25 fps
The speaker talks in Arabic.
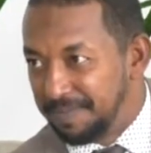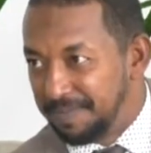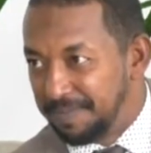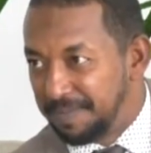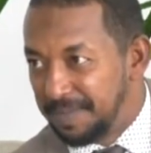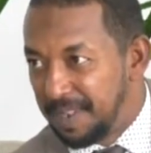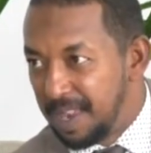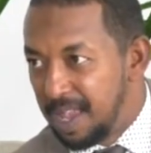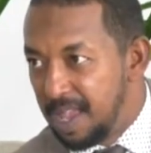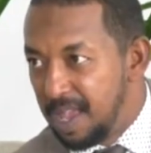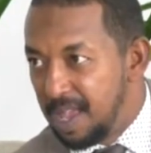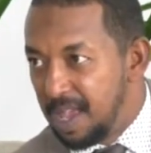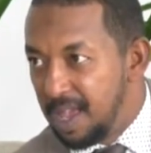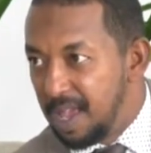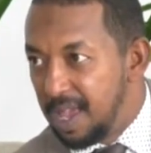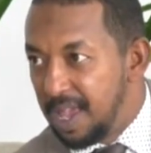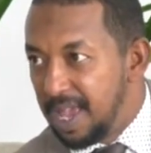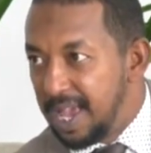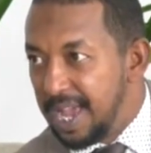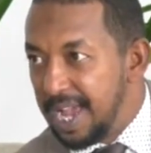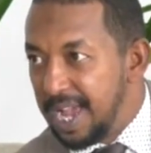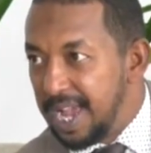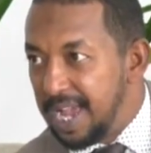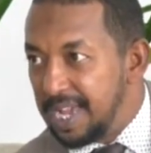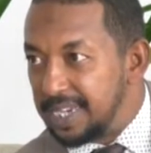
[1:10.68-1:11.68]
نعم
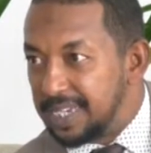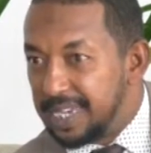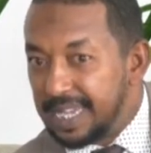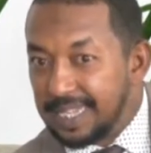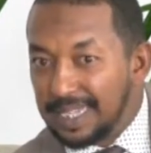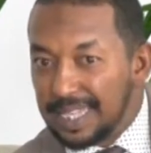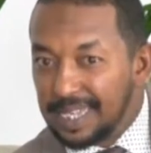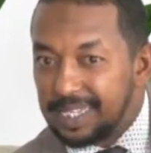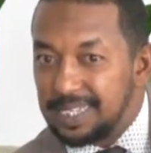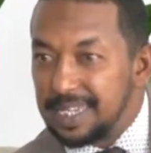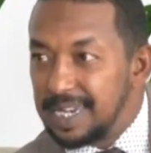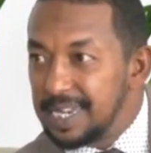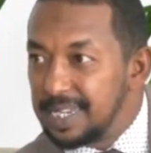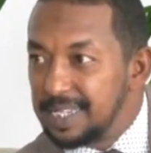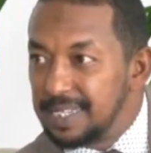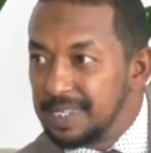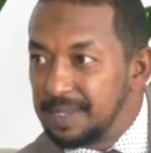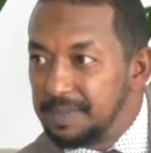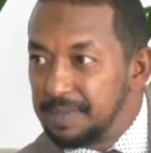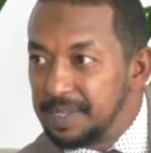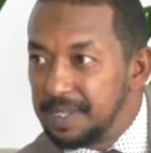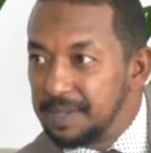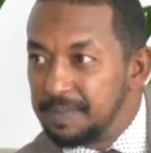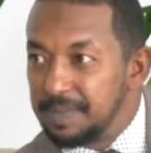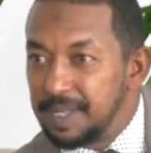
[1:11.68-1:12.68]
عشان تزرع
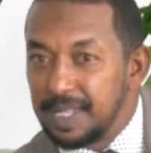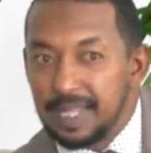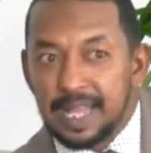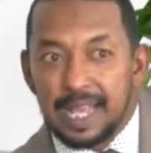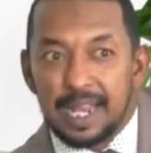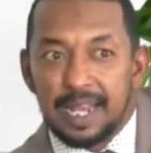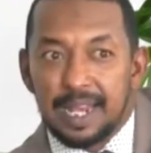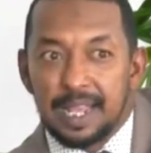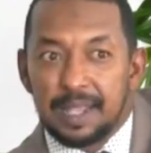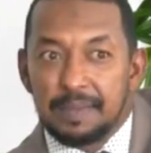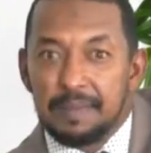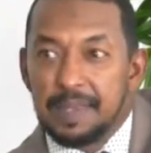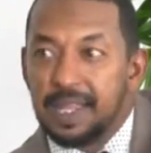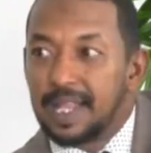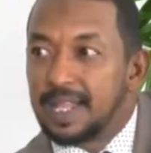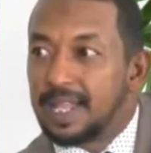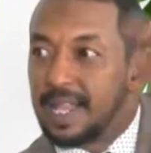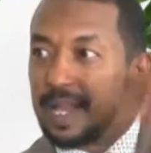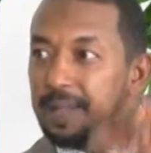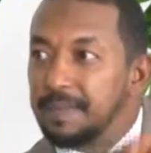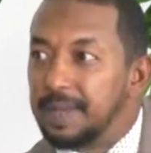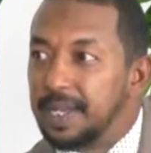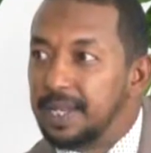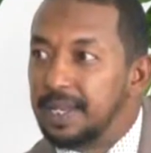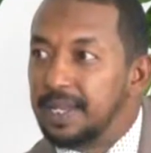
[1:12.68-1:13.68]
السمسم ده داير لك 100
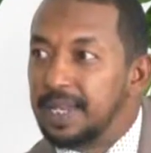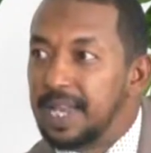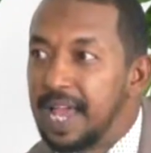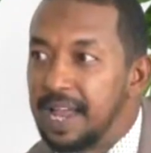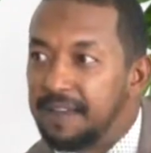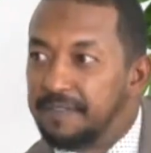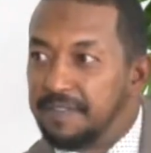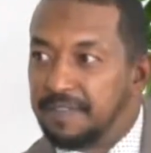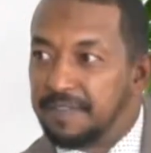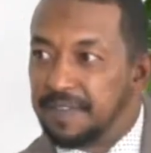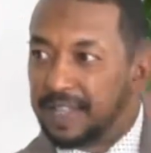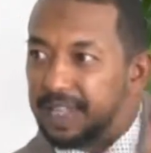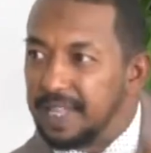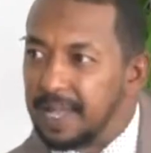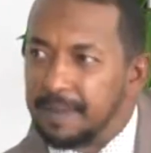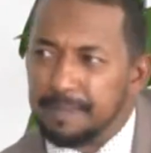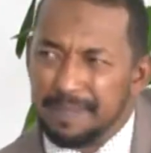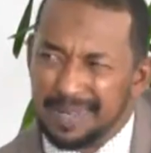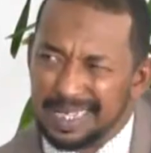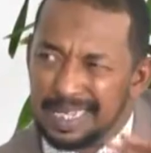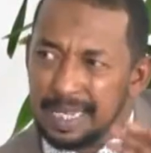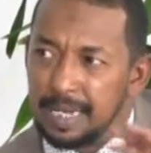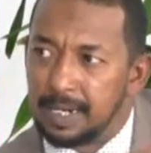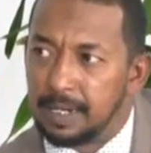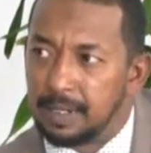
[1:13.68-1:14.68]
عامل ل 1000 فدان
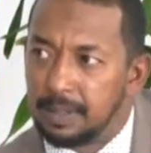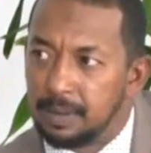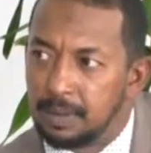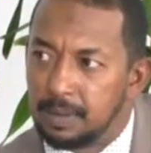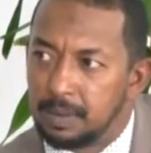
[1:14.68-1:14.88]
مثلا